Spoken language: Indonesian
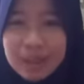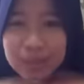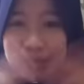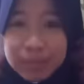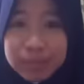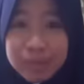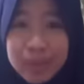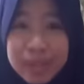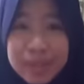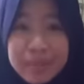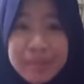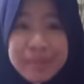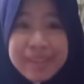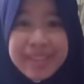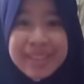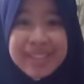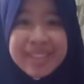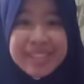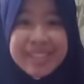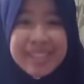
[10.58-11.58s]
luar
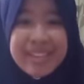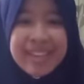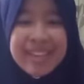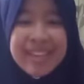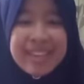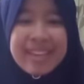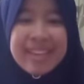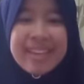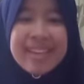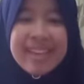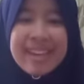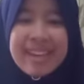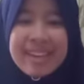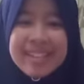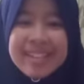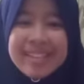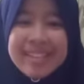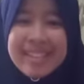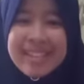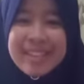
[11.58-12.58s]
biasa
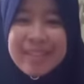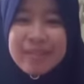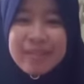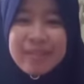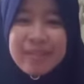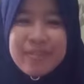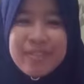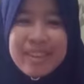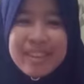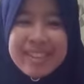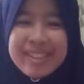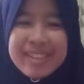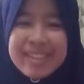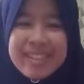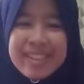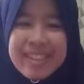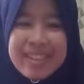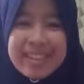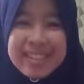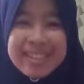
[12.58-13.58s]
Denul
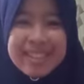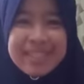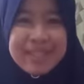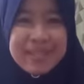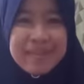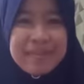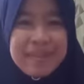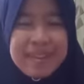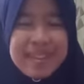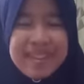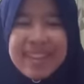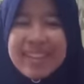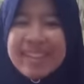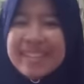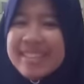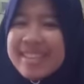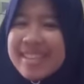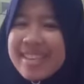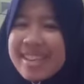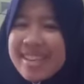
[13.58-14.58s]
Faiza,
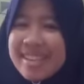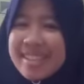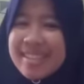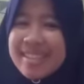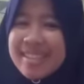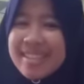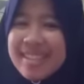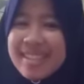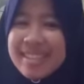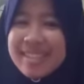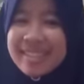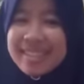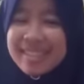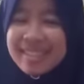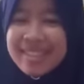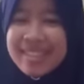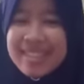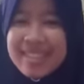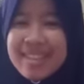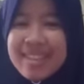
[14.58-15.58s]
semangat, yes, yes,
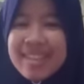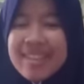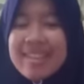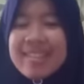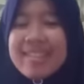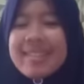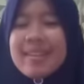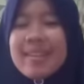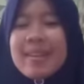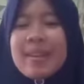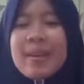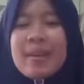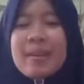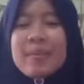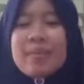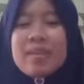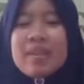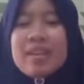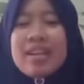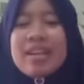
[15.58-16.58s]
yes
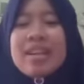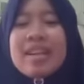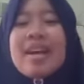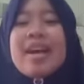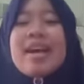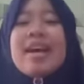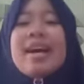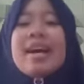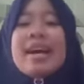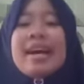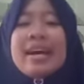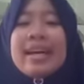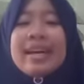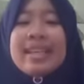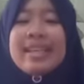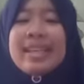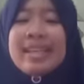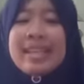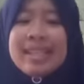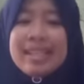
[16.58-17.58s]
Alhamdulillah
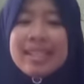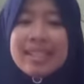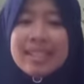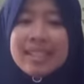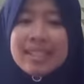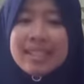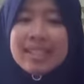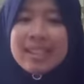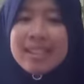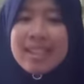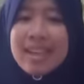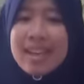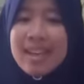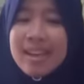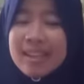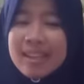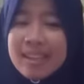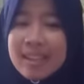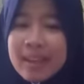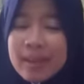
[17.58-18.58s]
Hari ini
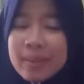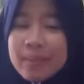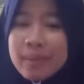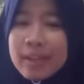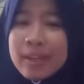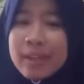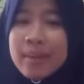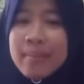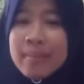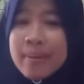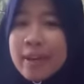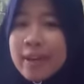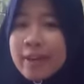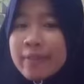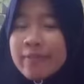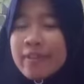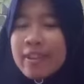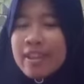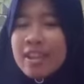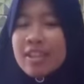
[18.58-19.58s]
kita akan menambah
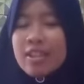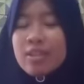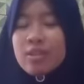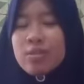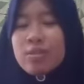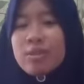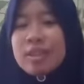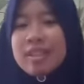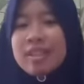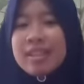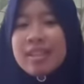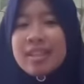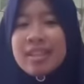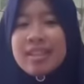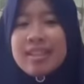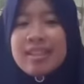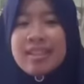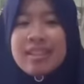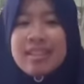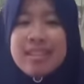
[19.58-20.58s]
hafalan surat
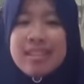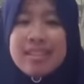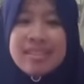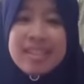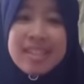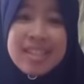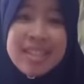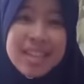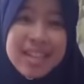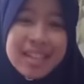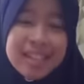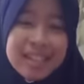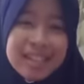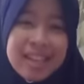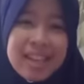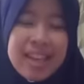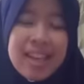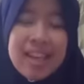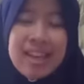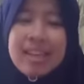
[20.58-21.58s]
An-Nazi'at
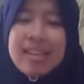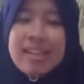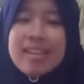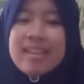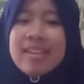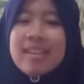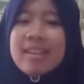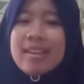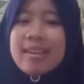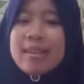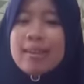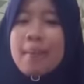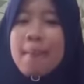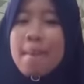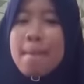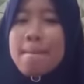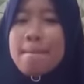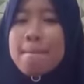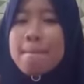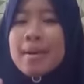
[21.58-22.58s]
ayat
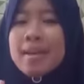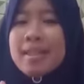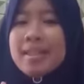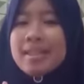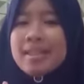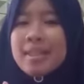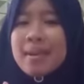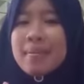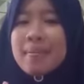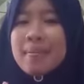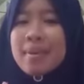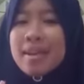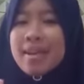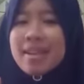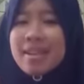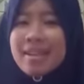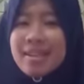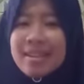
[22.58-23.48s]
4 sampai